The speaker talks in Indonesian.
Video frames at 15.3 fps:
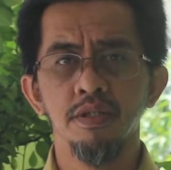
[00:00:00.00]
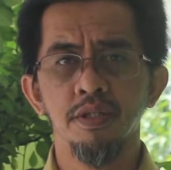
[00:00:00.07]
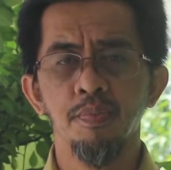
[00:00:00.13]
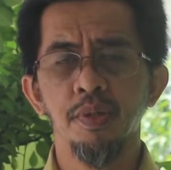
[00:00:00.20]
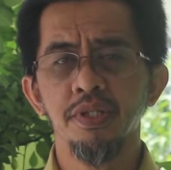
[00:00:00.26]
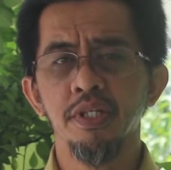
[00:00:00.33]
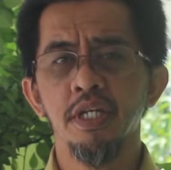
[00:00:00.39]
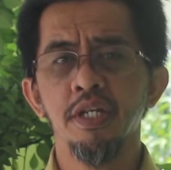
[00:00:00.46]

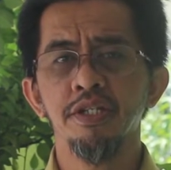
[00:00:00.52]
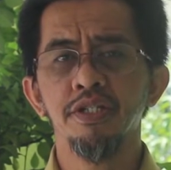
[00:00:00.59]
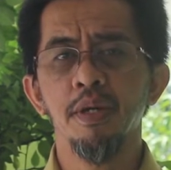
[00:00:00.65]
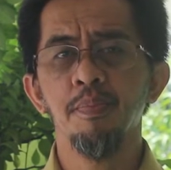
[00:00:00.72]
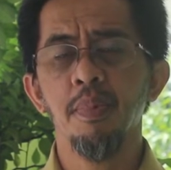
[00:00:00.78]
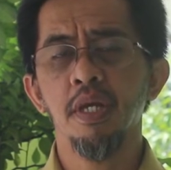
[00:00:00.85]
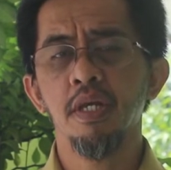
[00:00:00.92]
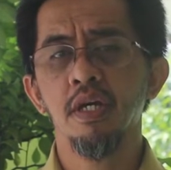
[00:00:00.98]
seperti yang
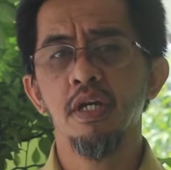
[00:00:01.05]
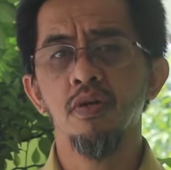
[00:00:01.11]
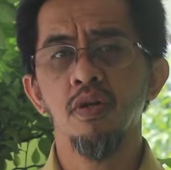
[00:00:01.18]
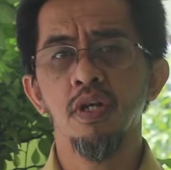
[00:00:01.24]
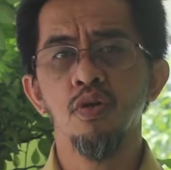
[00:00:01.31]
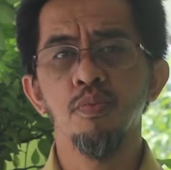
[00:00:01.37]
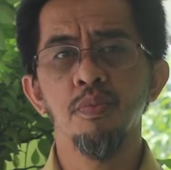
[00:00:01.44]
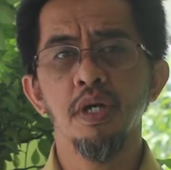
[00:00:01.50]
disampaikan
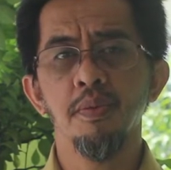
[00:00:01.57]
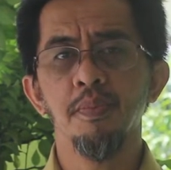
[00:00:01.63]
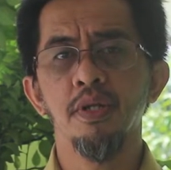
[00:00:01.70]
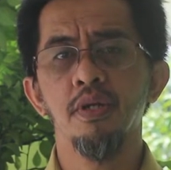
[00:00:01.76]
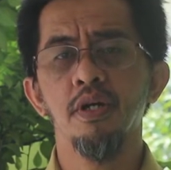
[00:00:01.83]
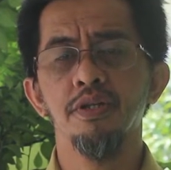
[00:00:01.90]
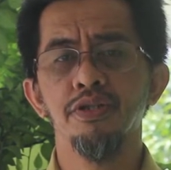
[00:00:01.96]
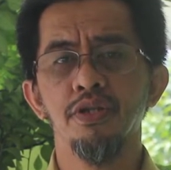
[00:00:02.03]
oleh Umar
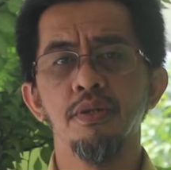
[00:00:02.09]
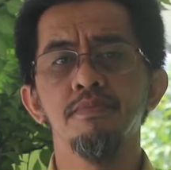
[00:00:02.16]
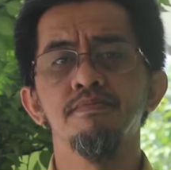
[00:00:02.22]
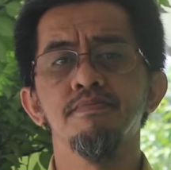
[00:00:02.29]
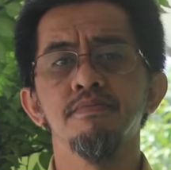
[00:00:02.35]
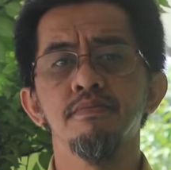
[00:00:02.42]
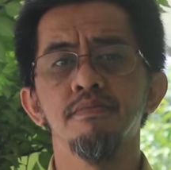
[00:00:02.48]
bin Khattab